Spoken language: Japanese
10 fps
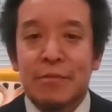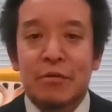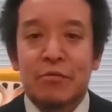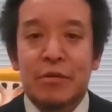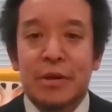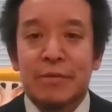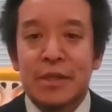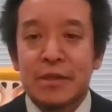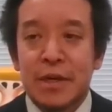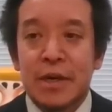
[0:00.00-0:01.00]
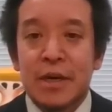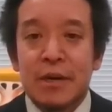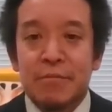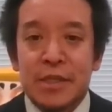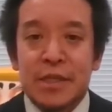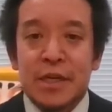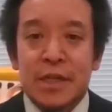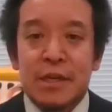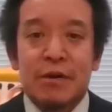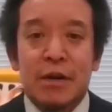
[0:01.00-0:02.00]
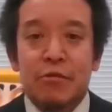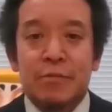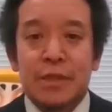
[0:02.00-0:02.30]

これはね、別に間違ってはおりま